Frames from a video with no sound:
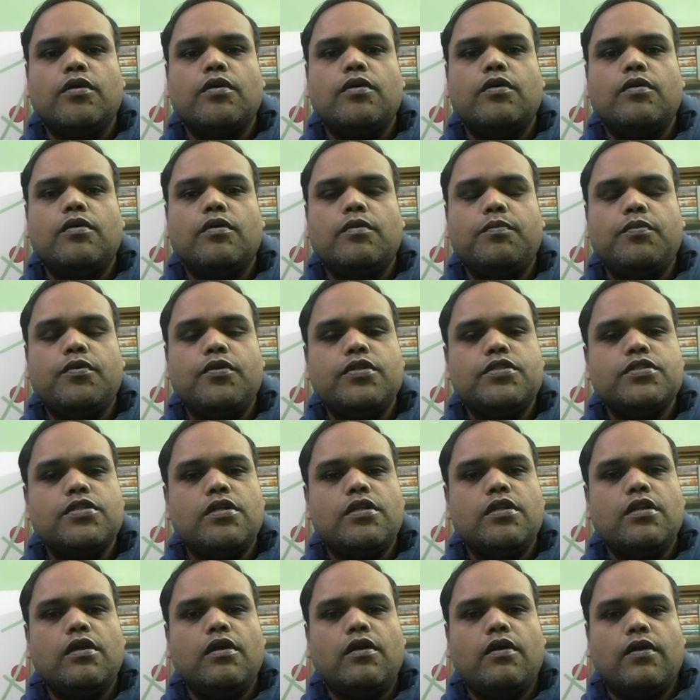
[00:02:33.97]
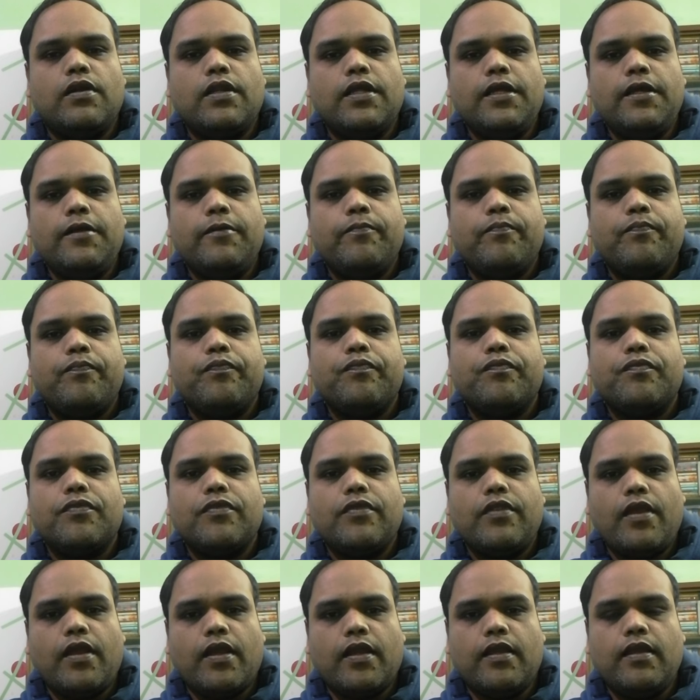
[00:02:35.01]
ও পরিচালনা করে
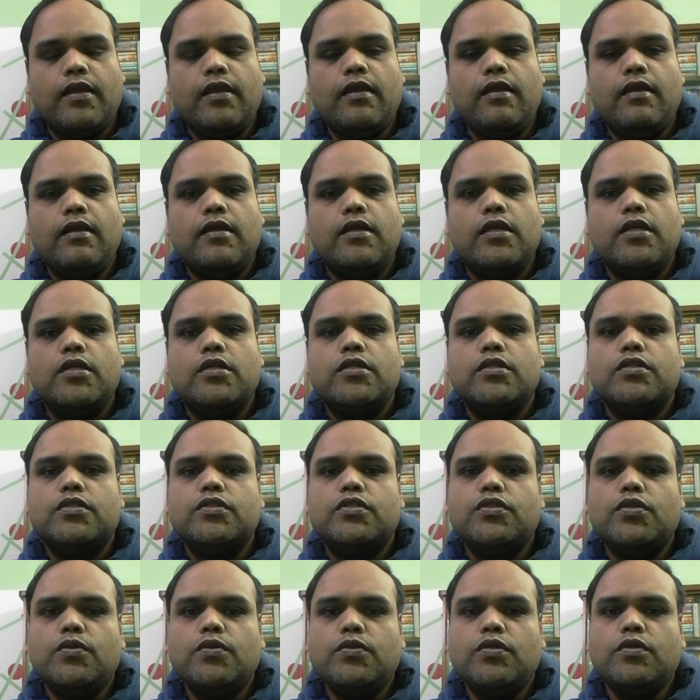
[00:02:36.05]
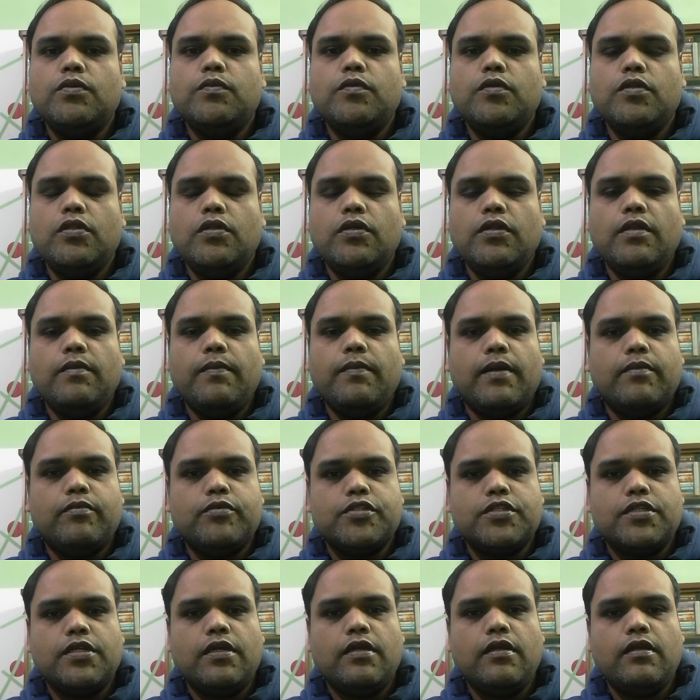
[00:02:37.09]
তাকে যৌথ মূলধনী
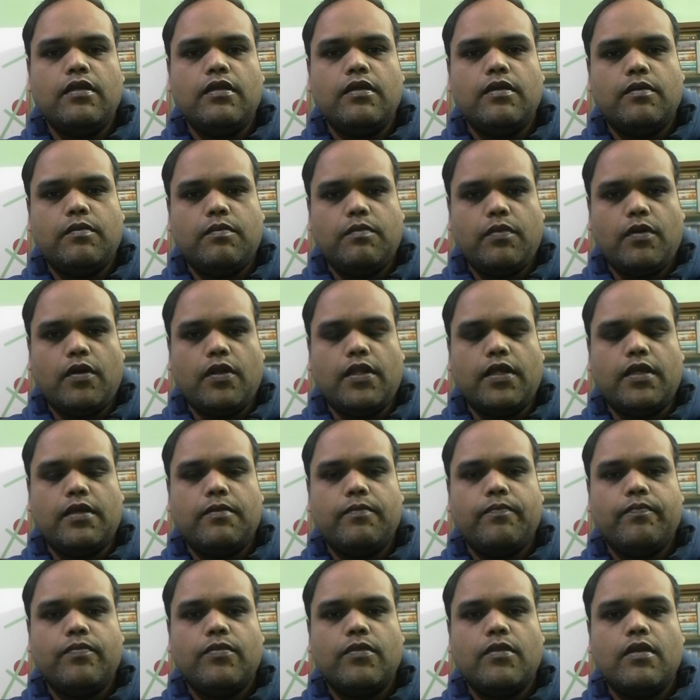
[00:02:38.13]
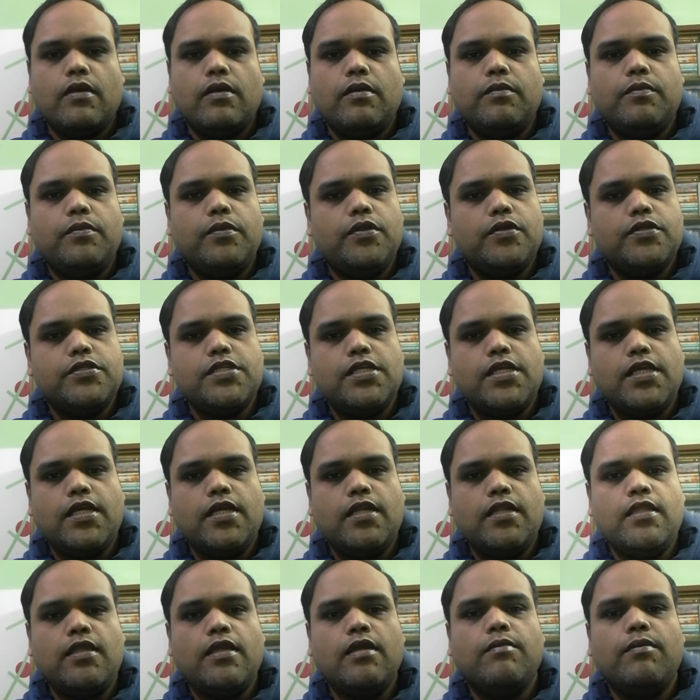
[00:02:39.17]
ব্যবসায় বলে প্রিয়
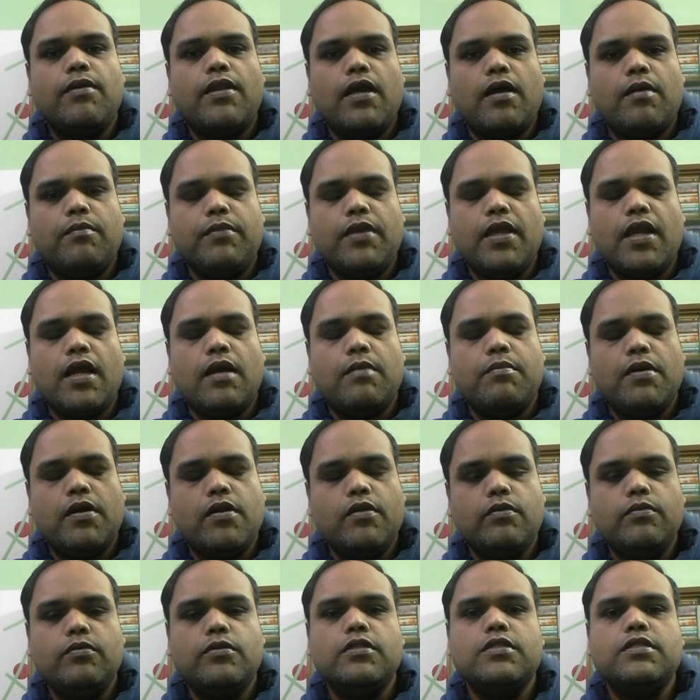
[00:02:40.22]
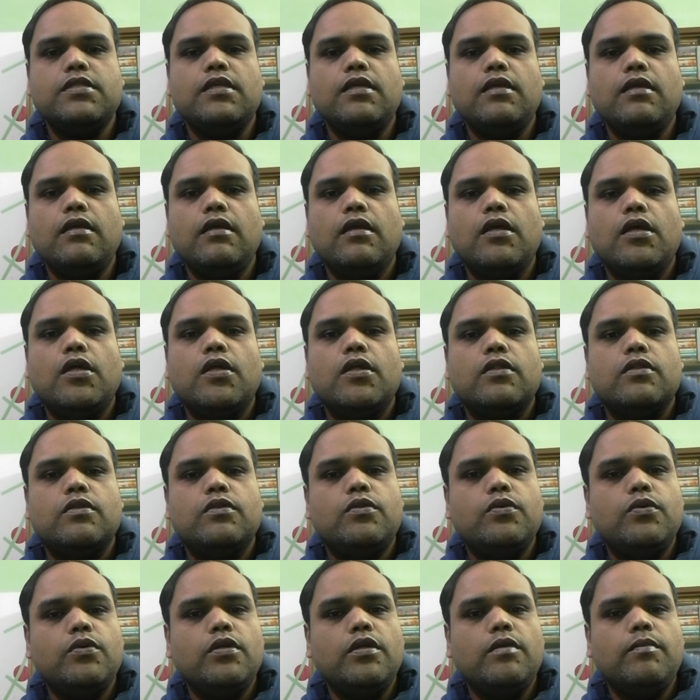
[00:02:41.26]
শিক্ষার্থী আবার আমি আবারও বলছি
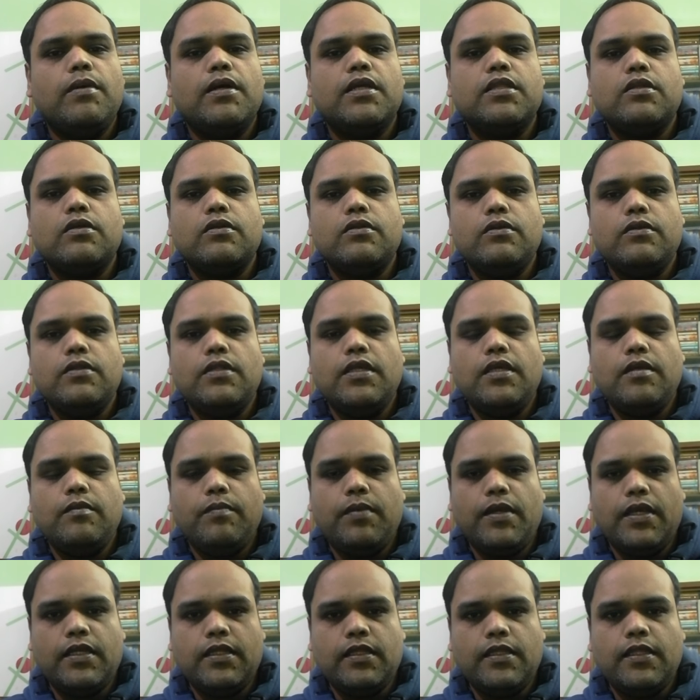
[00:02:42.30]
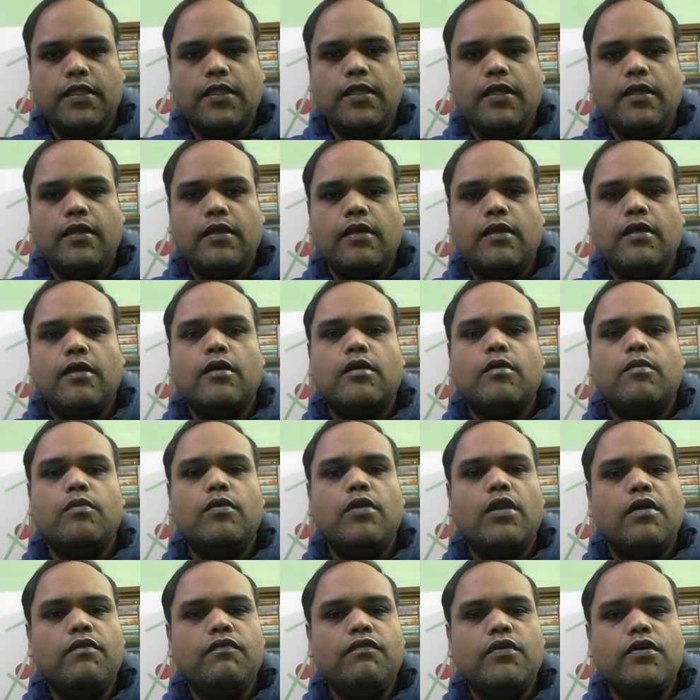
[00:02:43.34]
দুই বা ততোধিক ব্যক্তি
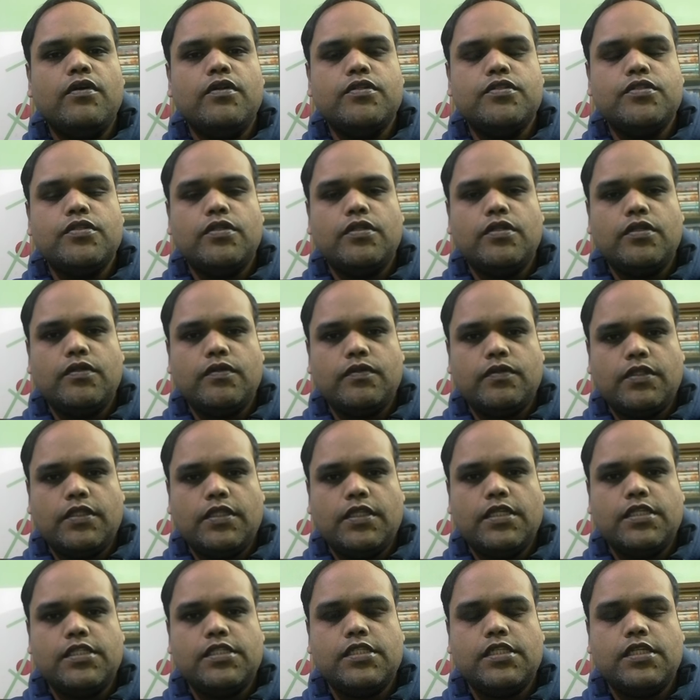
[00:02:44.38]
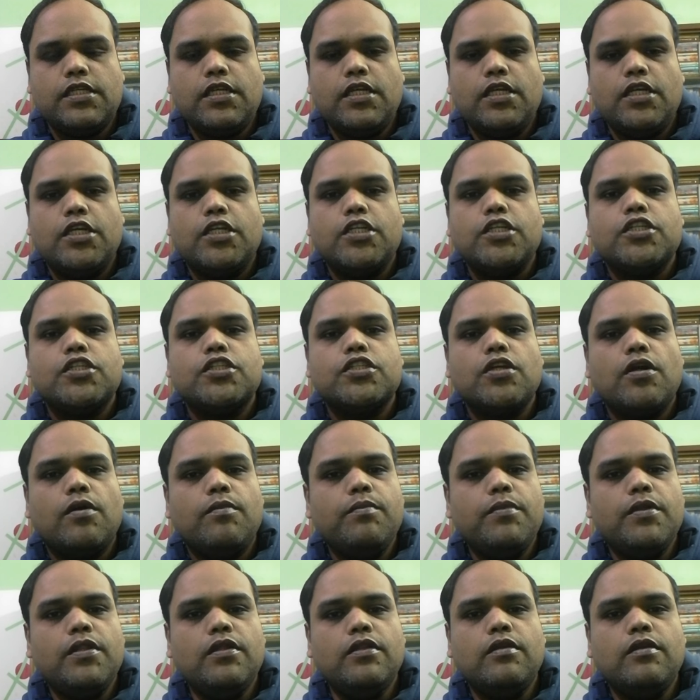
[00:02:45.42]
মুনাফা অর্জনের উদ্দেশ্যে
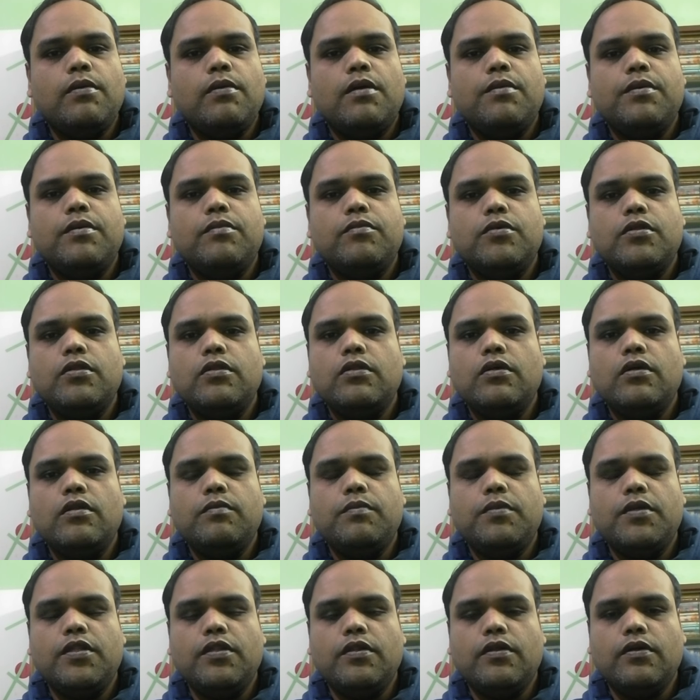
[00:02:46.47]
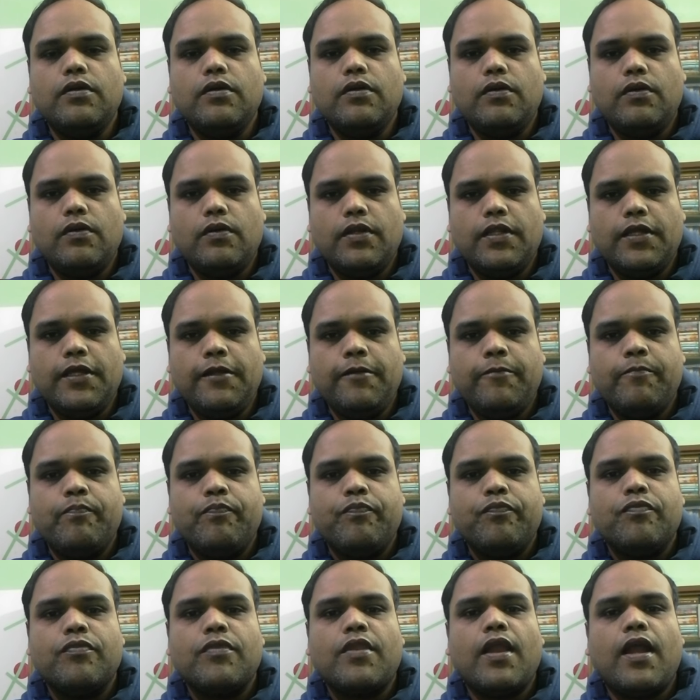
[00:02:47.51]
সম্মিলিতভাবে মূলধন বিনিয়োগ করে
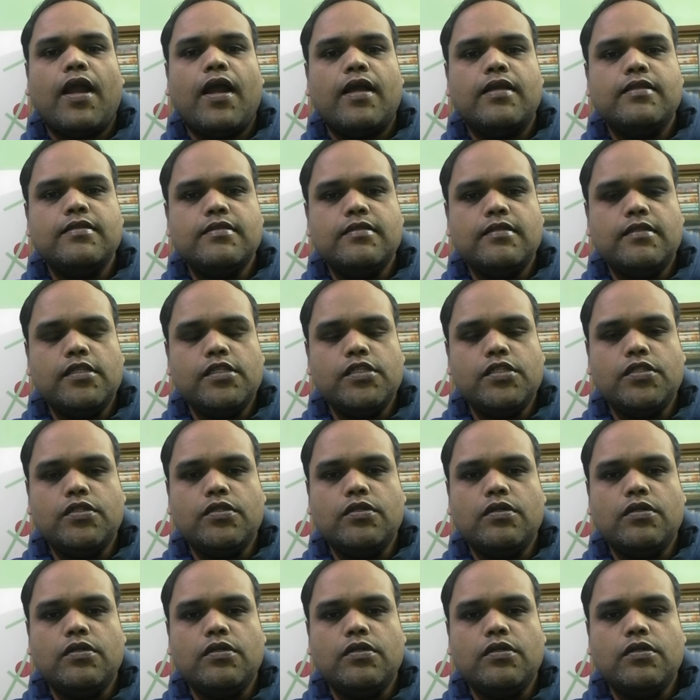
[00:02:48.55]
আইনসৃষ্ট